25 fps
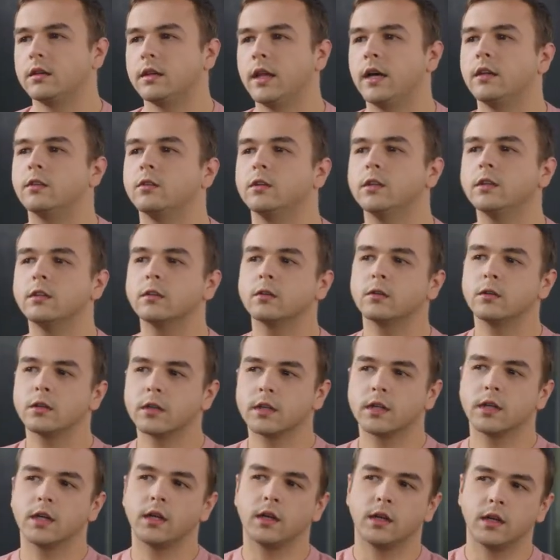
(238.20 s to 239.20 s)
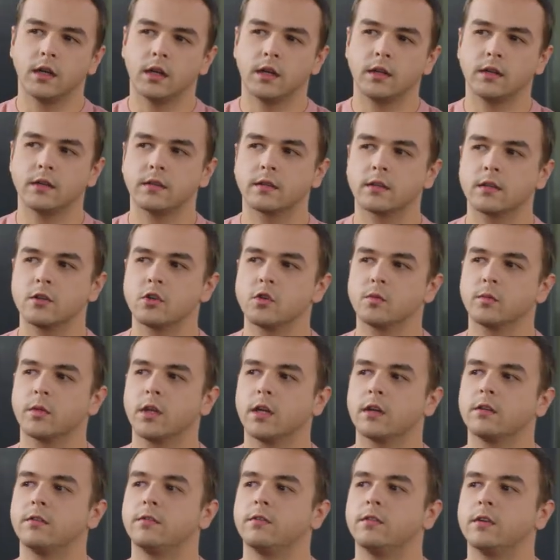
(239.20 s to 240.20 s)
да, но это только, скажем
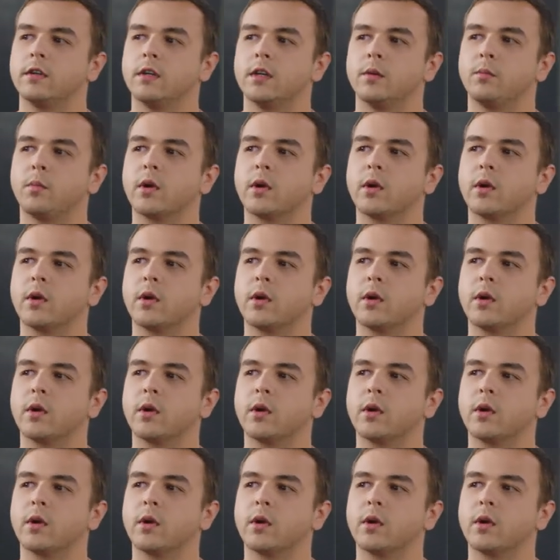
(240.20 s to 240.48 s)
так, в